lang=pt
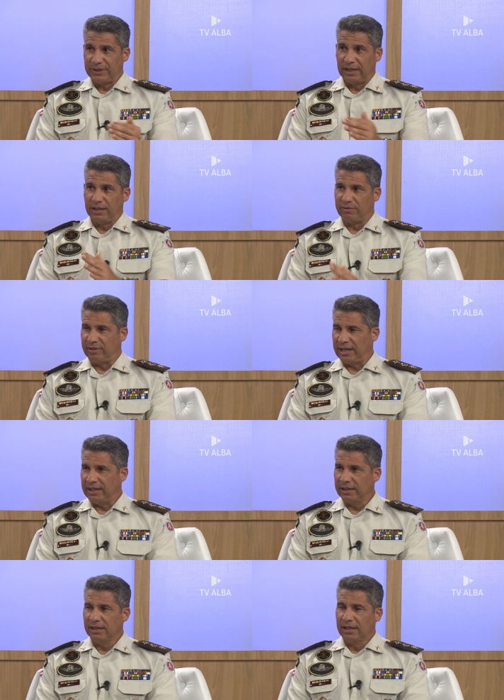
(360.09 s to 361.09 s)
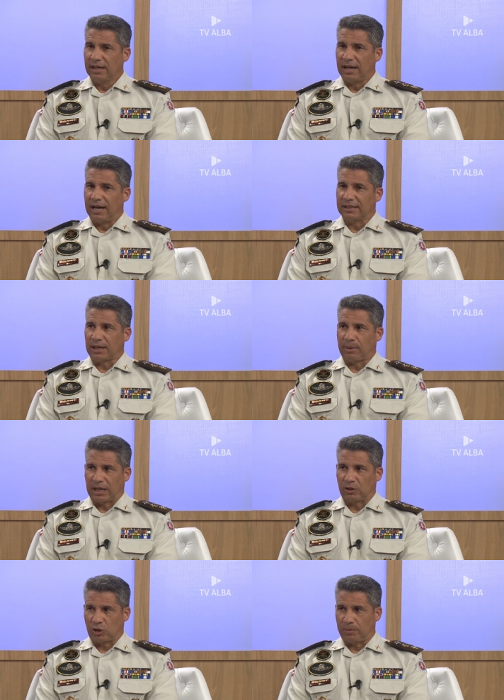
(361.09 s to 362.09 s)
e ele venha a
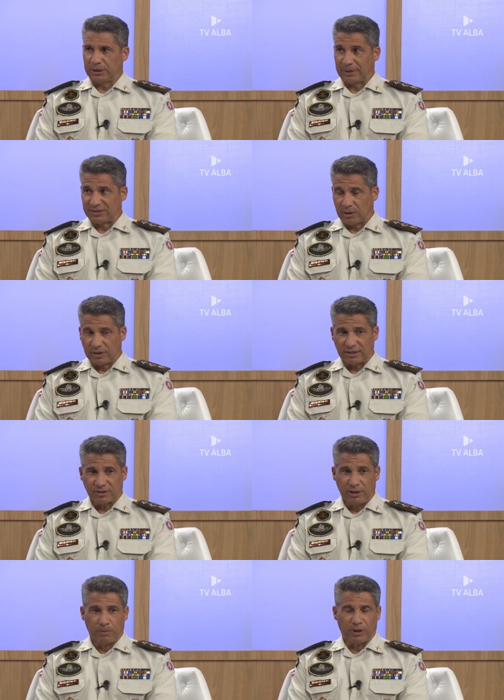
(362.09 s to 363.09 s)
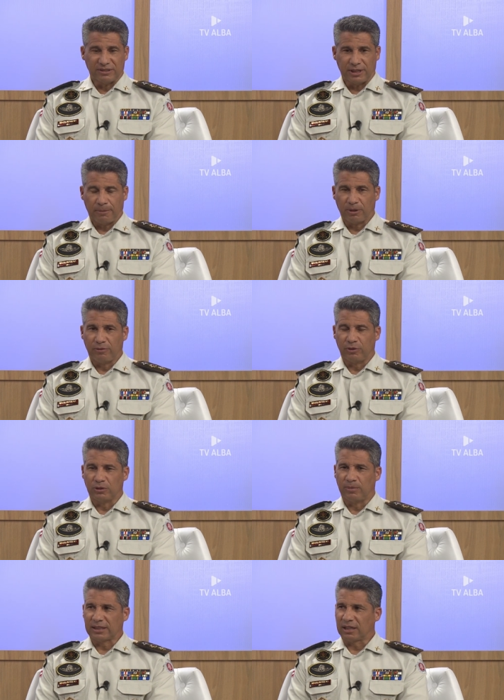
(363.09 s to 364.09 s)
trabalhar na tropa especial dessa. Eu, por exemplo, eu fui
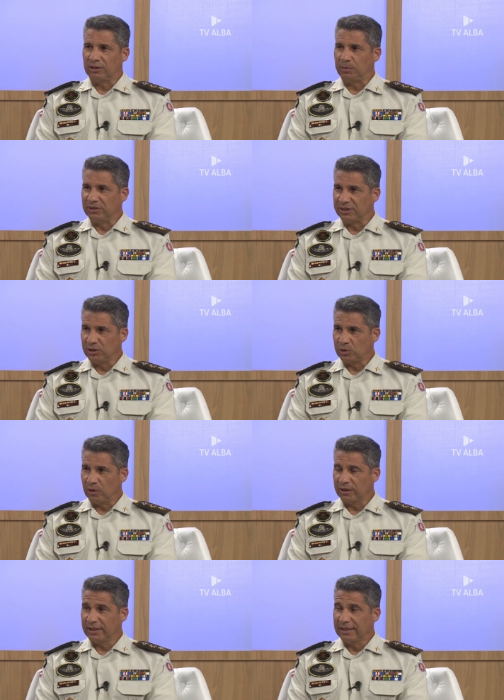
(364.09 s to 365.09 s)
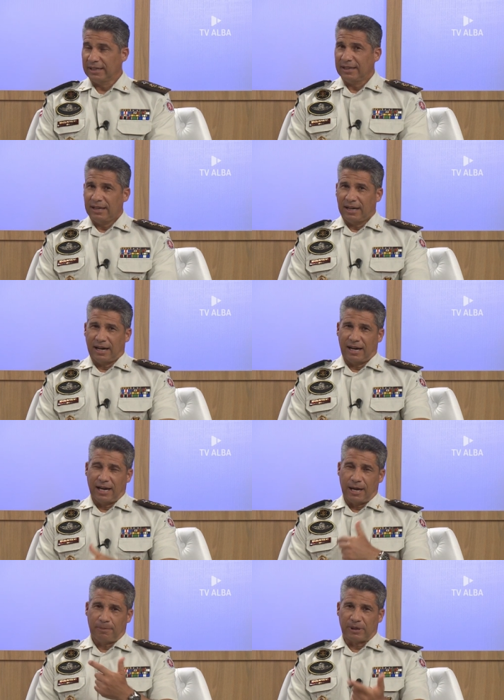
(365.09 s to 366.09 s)
do batalhão de polícia de choque, a
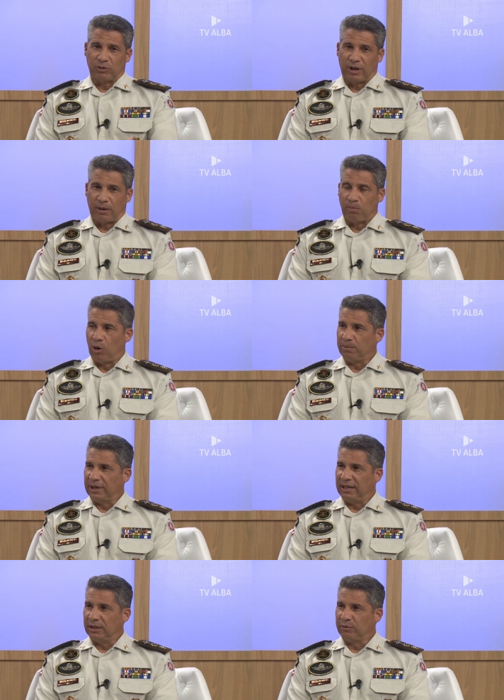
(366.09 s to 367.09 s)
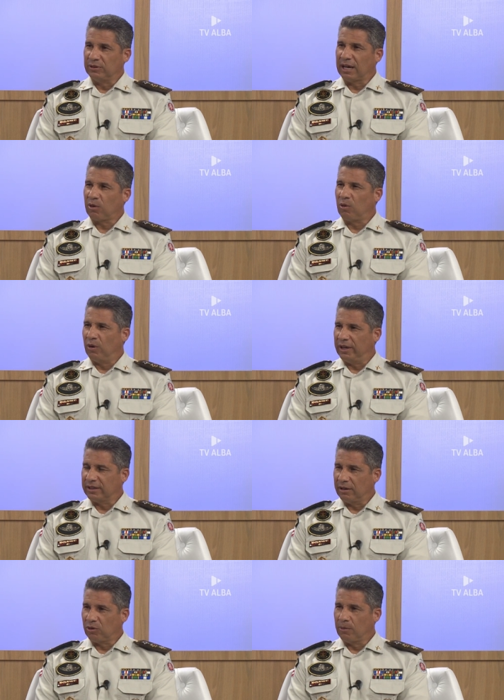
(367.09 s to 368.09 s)
época não era BOP ainda, eu fui da COI,
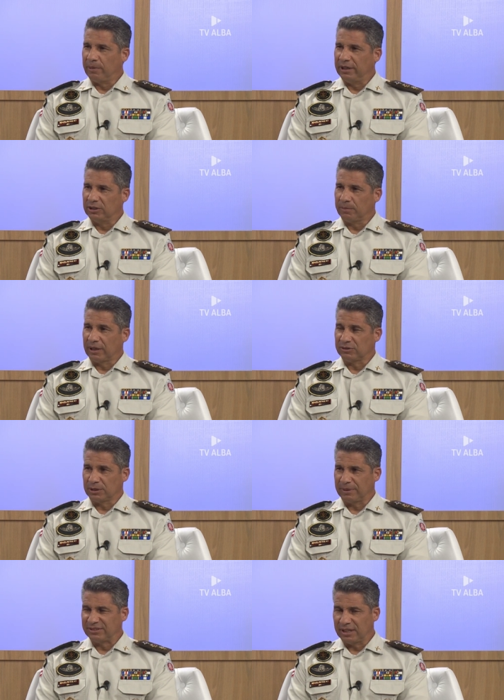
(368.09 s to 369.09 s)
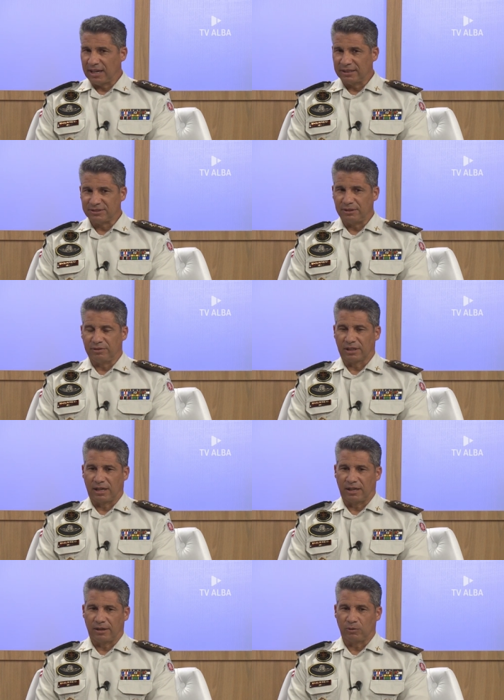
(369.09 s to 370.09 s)
que é uma companhia de operações Sim. especiais, estive
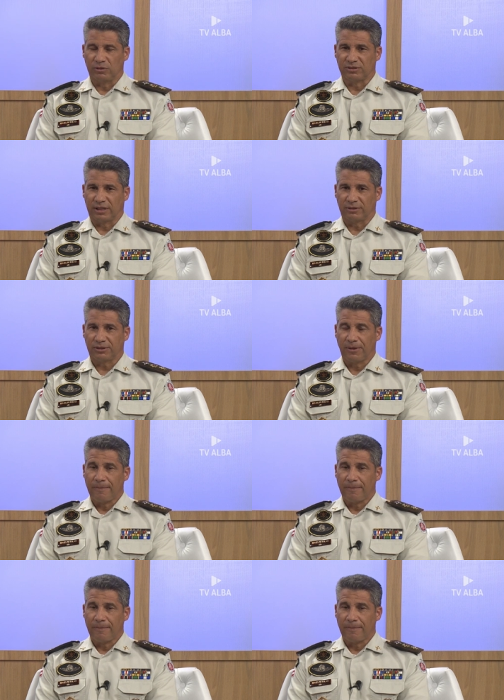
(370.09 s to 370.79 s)
lá alguns anos.